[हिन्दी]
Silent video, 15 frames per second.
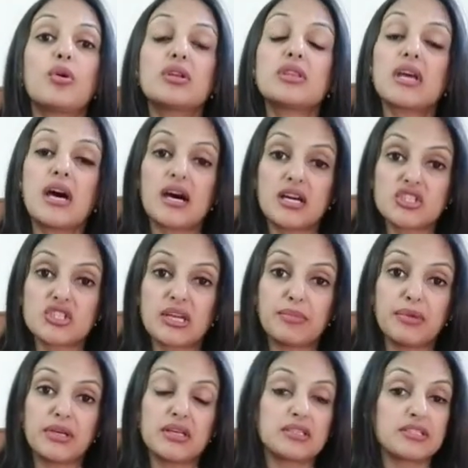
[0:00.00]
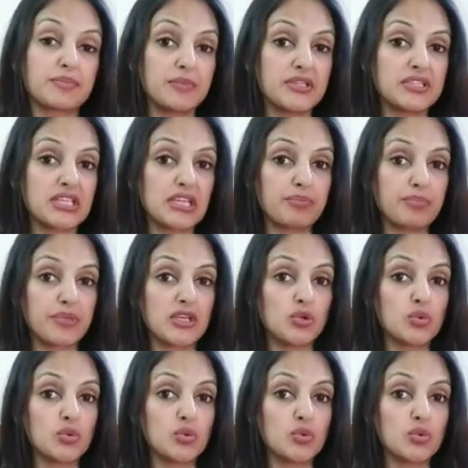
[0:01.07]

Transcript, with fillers: बहुत हार्श केमिकल्स अपनी स्किन पे